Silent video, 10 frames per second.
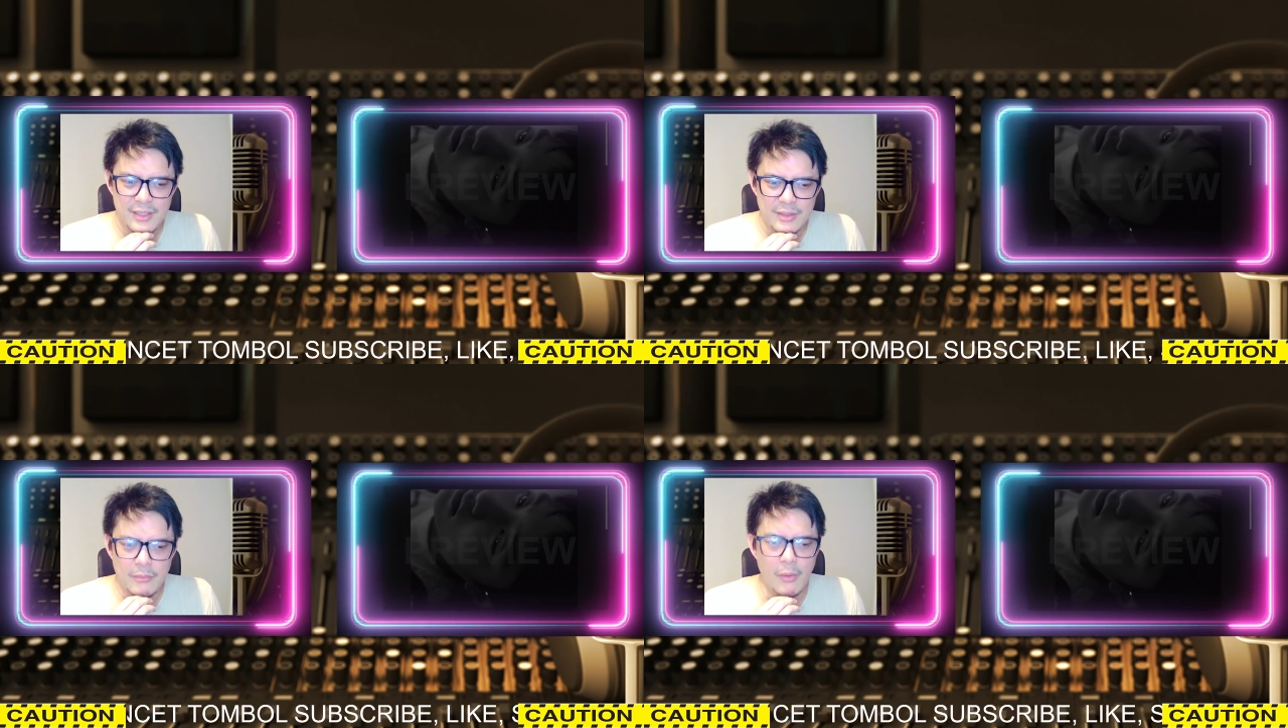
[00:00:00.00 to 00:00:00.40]

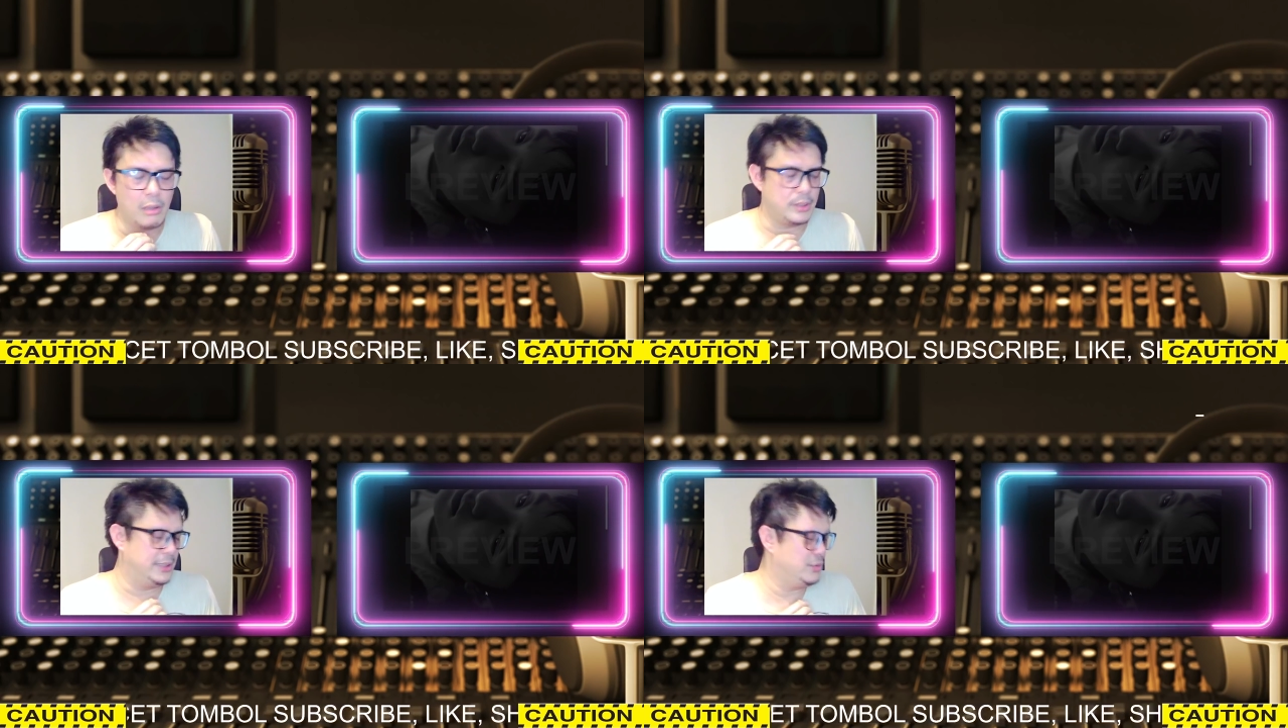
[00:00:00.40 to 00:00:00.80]

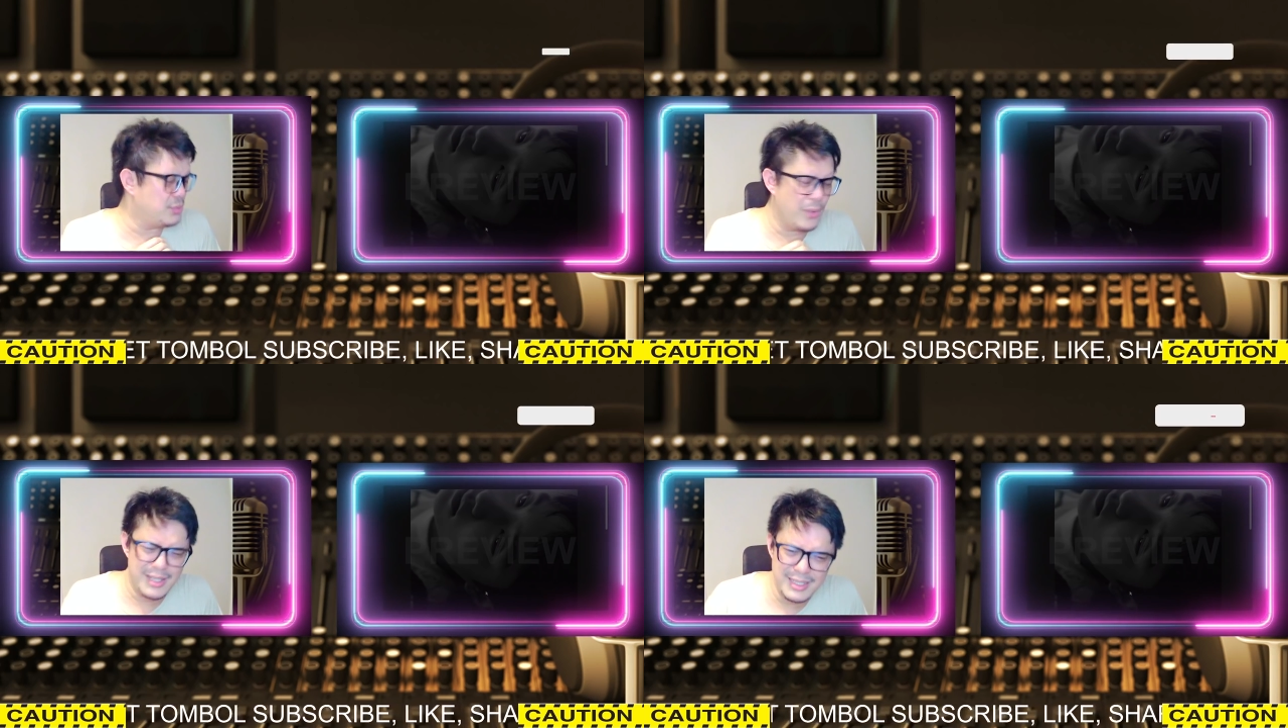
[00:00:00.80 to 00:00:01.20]
Wah di
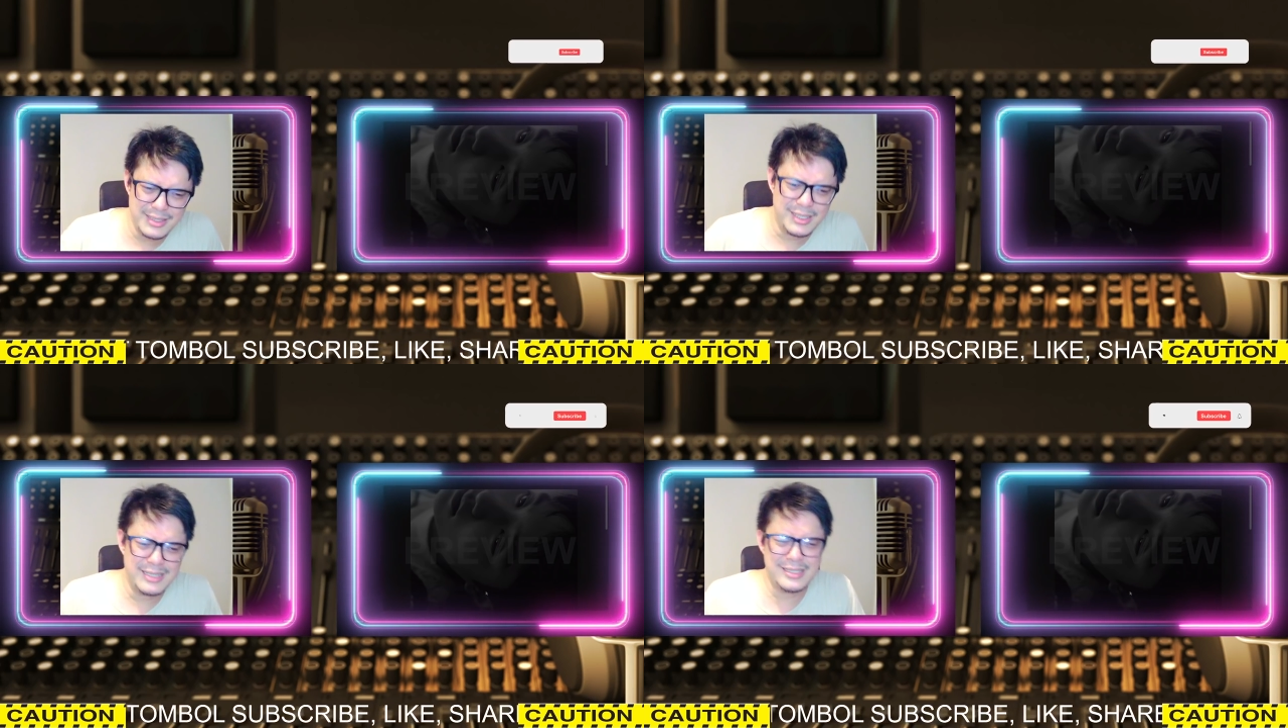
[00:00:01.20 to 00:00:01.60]

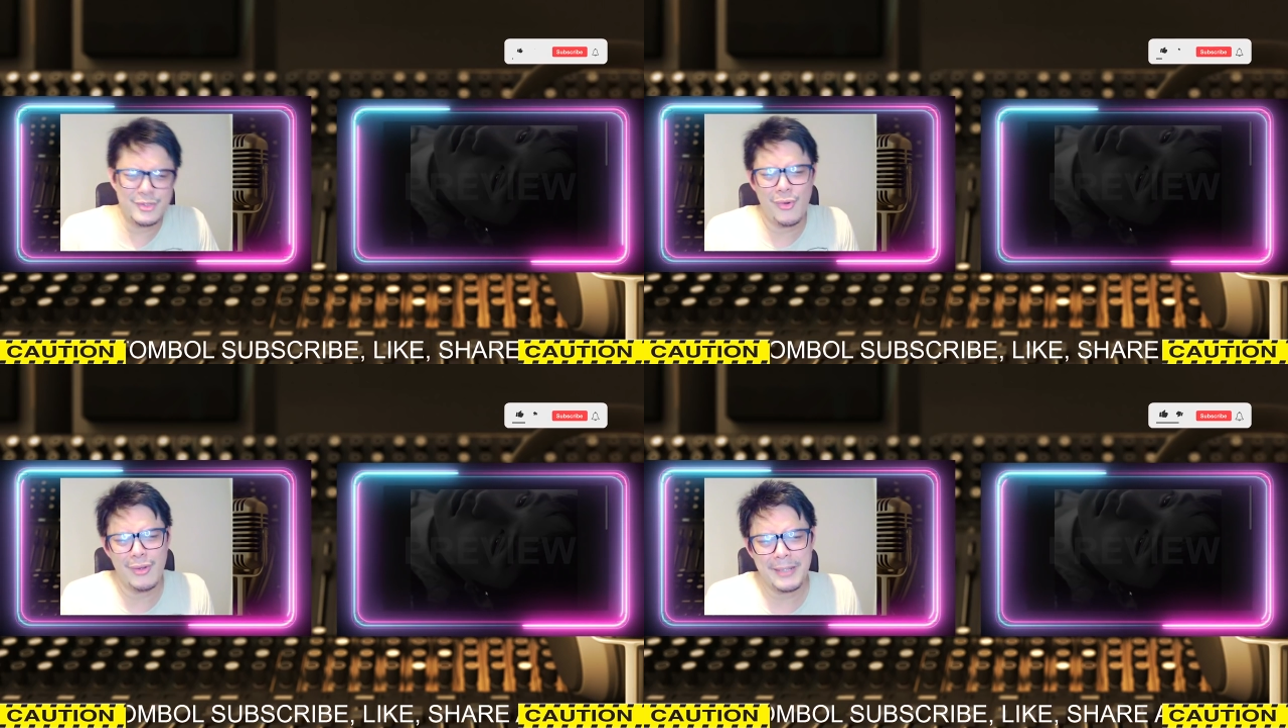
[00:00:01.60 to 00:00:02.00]
suaranya anjir
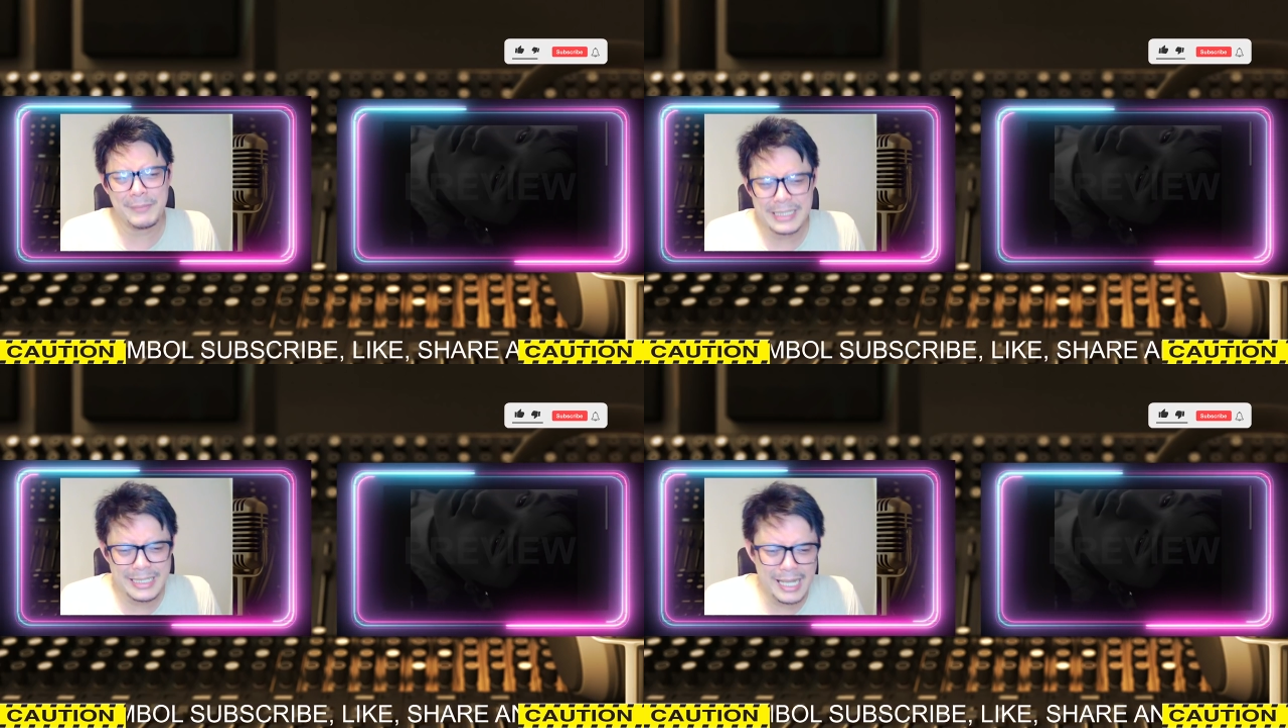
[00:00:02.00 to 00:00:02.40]
gue oleng
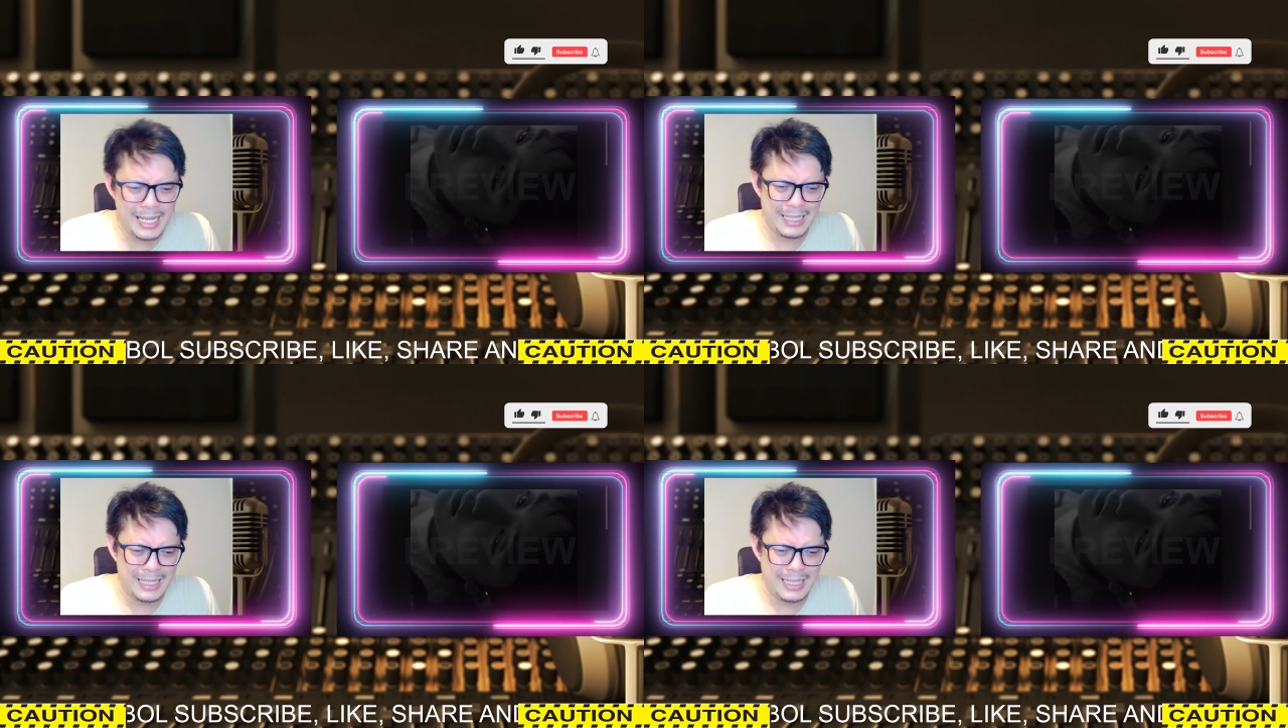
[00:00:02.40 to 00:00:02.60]
beneran dah